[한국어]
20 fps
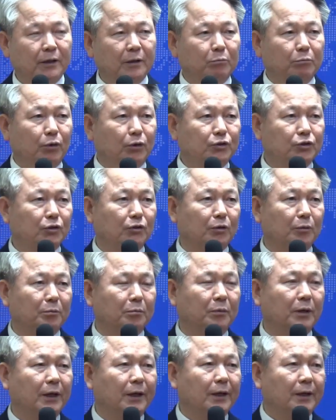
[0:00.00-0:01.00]

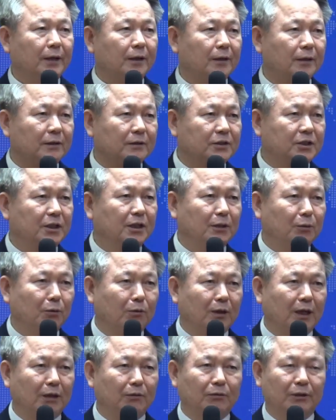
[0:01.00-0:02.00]
모처럼 아,
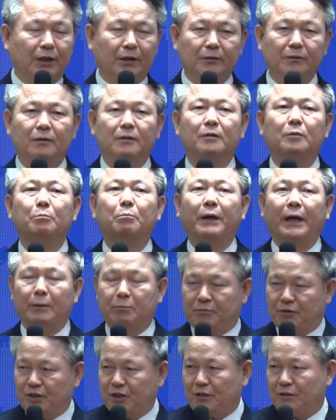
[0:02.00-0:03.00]
지혜로우라고 그래요?
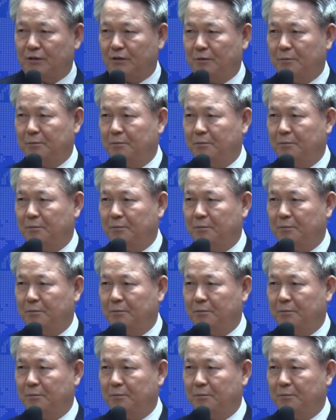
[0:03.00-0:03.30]
뱀처럼.